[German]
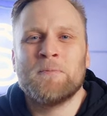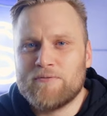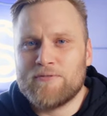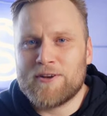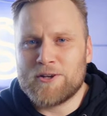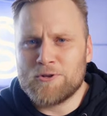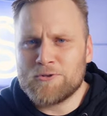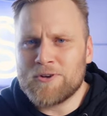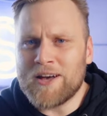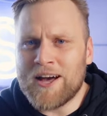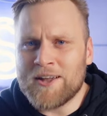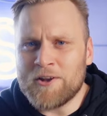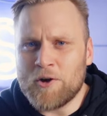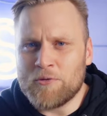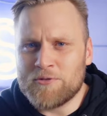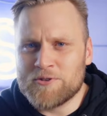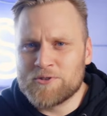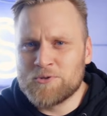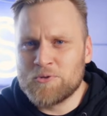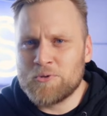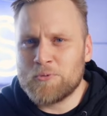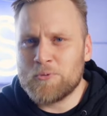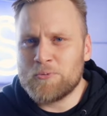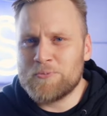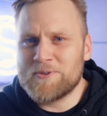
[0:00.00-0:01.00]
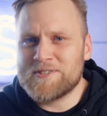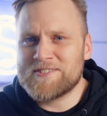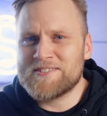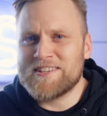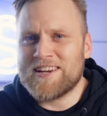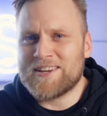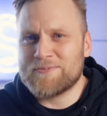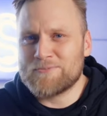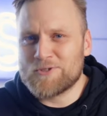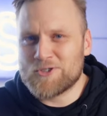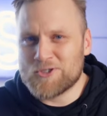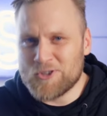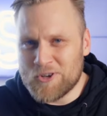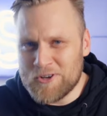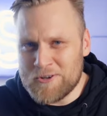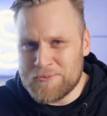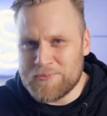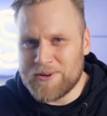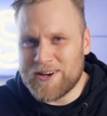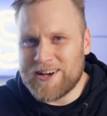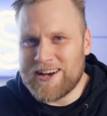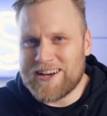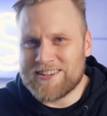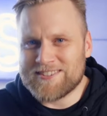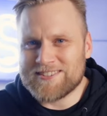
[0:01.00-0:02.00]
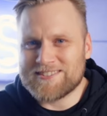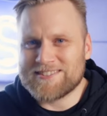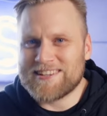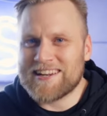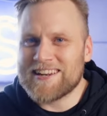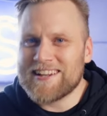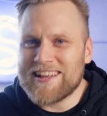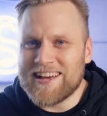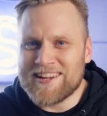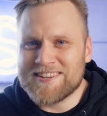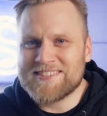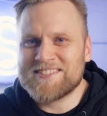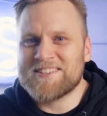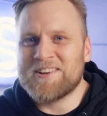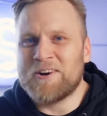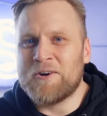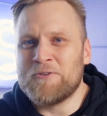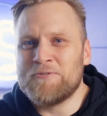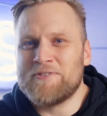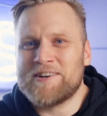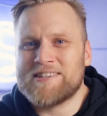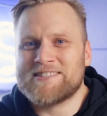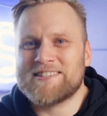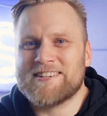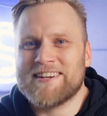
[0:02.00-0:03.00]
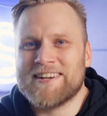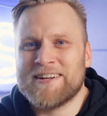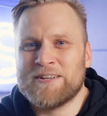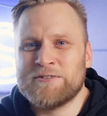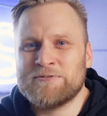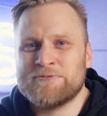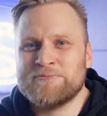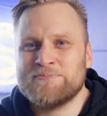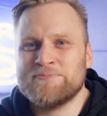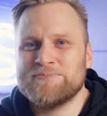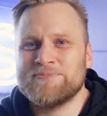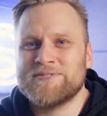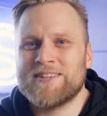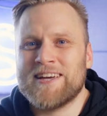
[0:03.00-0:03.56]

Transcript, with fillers: Wenn du gerade auf der Suche bist nach einem Steuerberater, dann kann ich dir auch weiterhelfen.